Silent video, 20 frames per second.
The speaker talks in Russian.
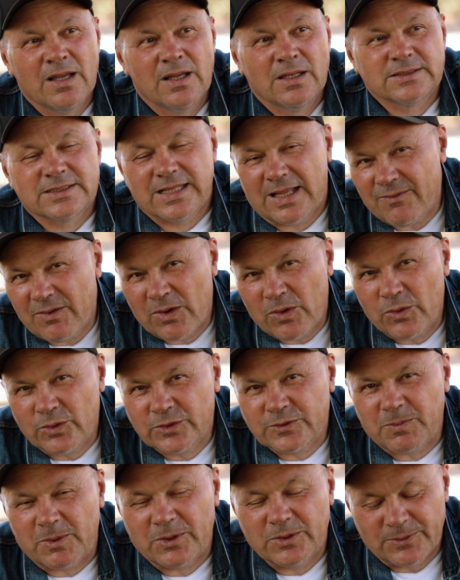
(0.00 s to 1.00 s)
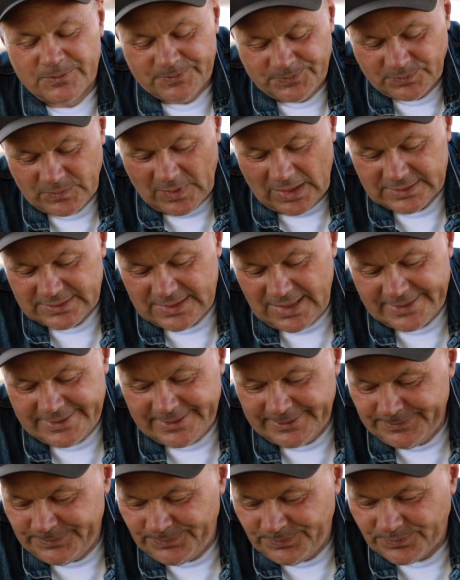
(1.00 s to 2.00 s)
Слава Господу!
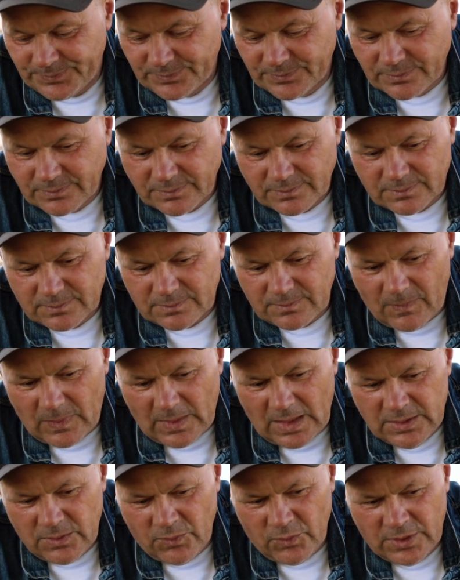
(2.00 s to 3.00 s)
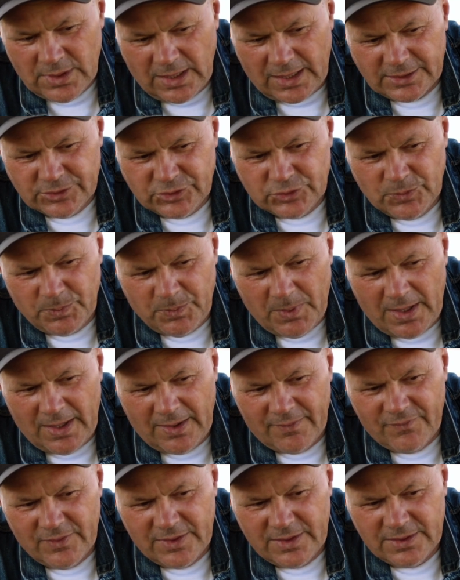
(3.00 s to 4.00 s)
Знаете, сегодня хочу
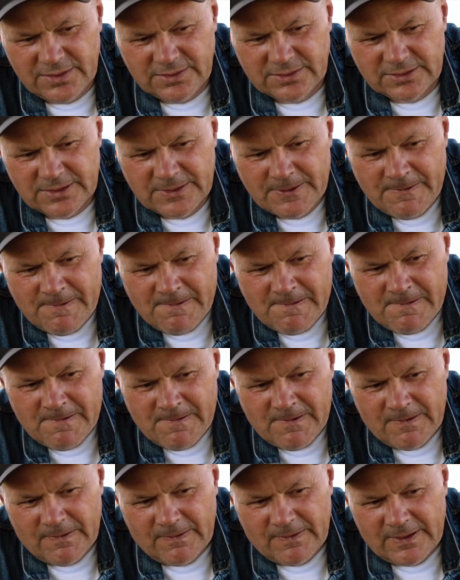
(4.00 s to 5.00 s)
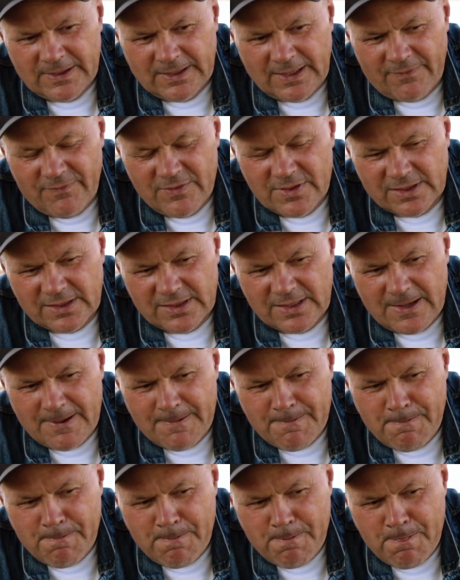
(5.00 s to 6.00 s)
поговорить и,
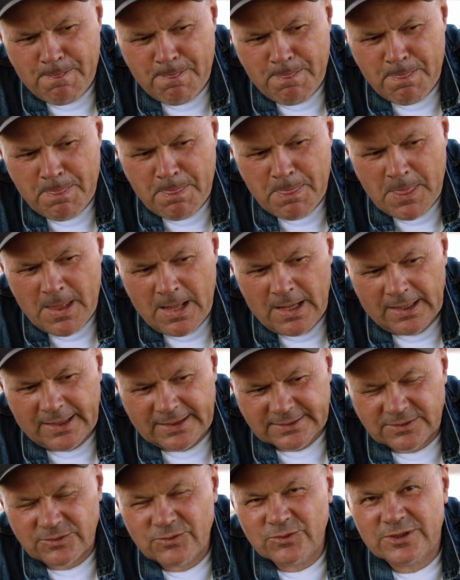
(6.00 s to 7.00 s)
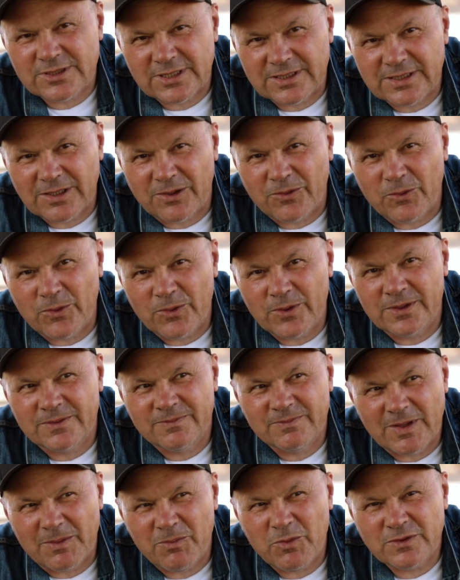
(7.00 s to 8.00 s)
наверное, коснуться такой,
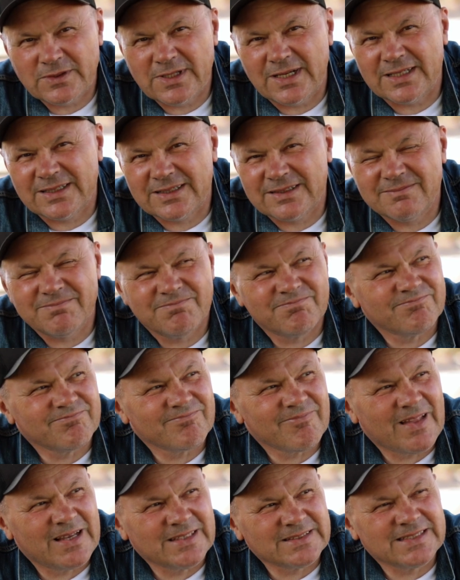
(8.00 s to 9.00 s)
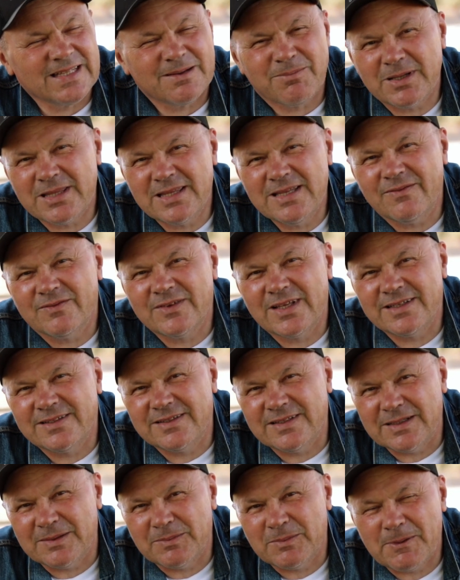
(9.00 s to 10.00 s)
на мой взгляд, злободневной
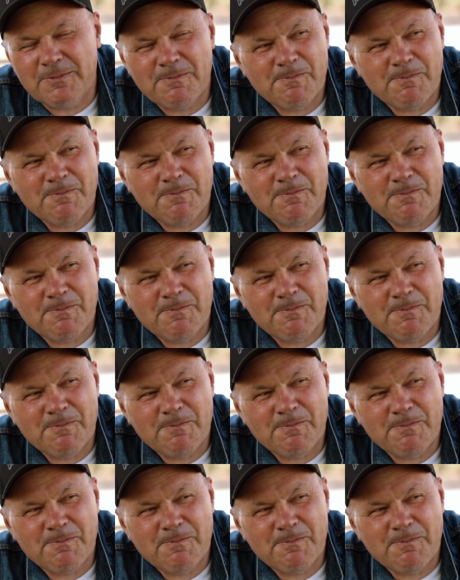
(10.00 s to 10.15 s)
темы.